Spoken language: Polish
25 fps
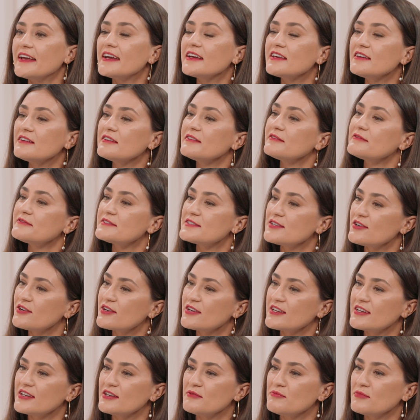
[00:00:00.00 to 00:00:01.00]
A jakie
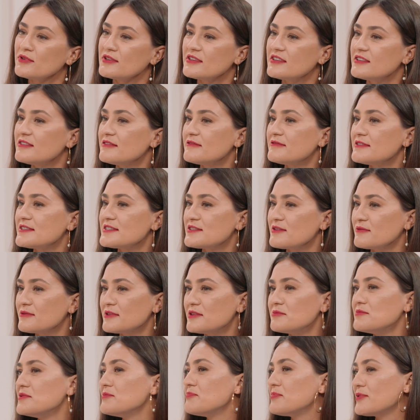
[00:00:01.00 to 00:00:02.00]
wzory i motywy są
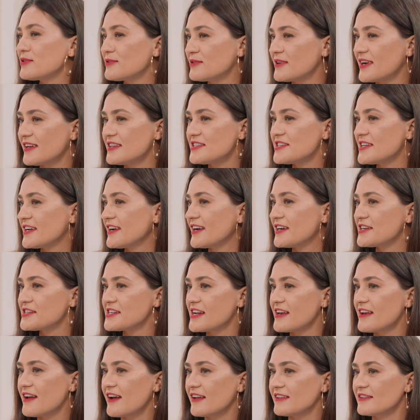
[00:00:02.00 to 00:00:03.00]
tymi, po które sięgasz
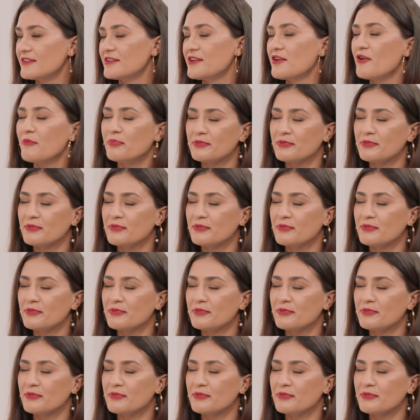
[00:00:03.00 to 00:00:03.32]
najchętniej,